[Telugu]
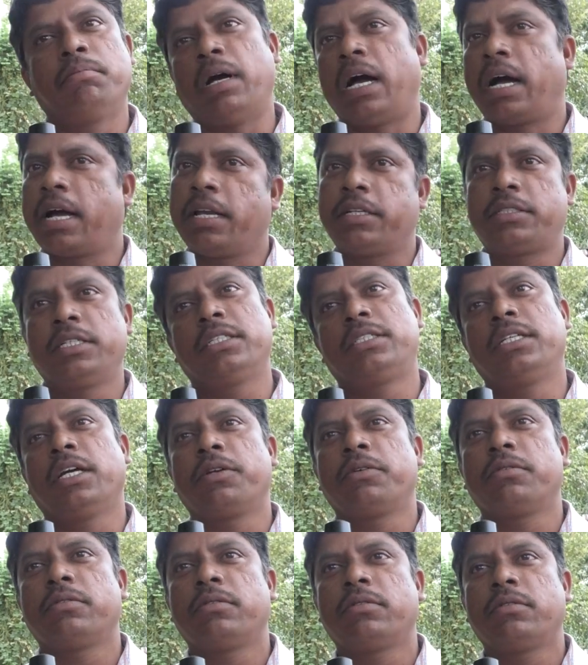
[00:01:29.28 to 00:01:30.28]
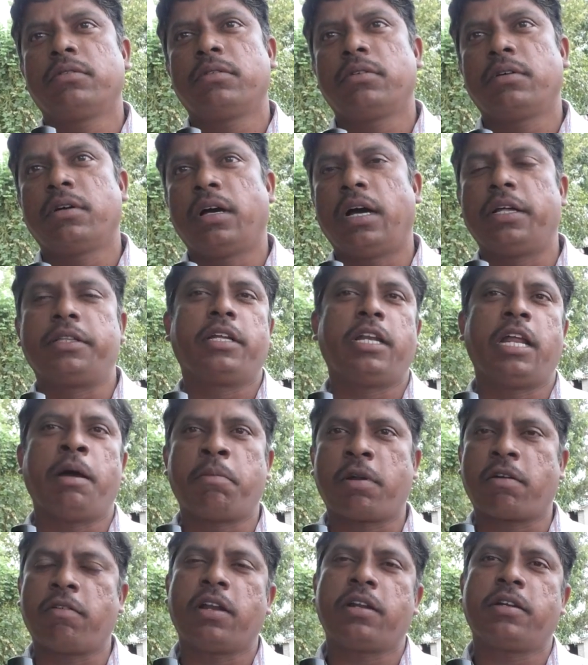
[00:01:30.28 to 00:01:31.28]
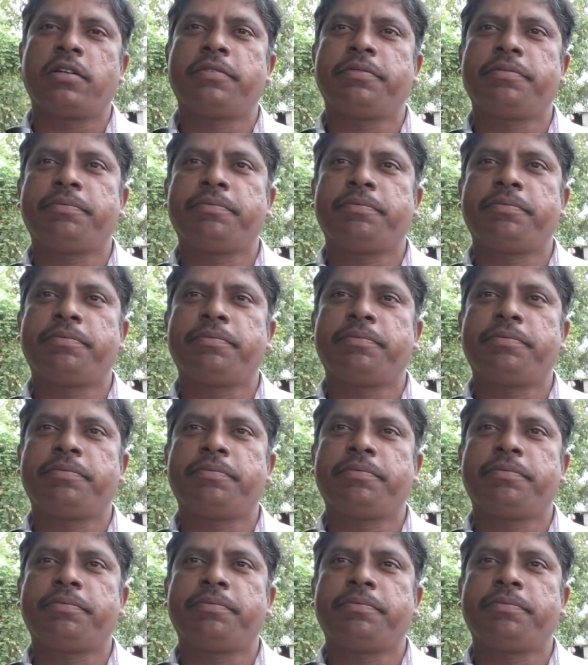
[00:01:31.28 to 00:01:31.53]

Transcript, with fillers: బాగానే చేశారు అది నెంబర్ వన్